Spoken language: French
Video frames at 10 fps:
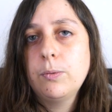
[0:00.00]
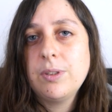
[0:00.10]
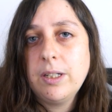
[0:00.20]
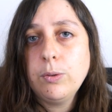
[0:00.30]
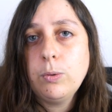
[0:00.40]

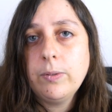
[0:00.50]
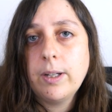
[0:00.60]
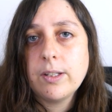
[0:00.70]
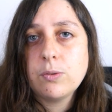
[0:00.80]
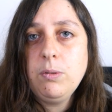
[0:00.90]
vous allez trouver
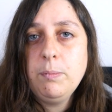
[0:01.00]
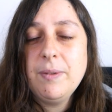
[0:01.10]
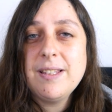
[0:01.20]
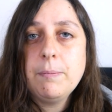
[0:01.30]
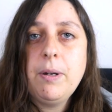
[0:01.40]
un Azul,
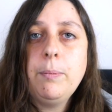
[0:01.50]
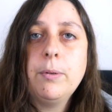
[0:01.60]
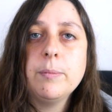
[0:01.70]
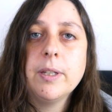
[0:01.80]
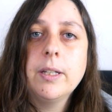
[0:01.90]
mais c'est pas le
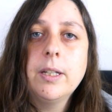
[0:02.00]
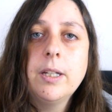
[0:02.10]
premier.